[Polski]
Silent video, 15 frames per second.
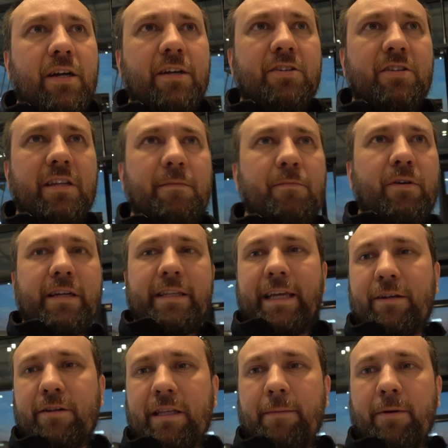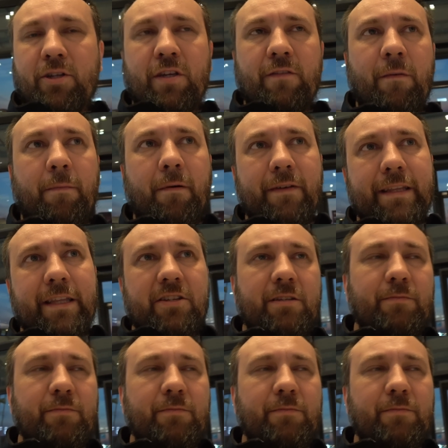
że nie mogę na jego temat się wypowiadać,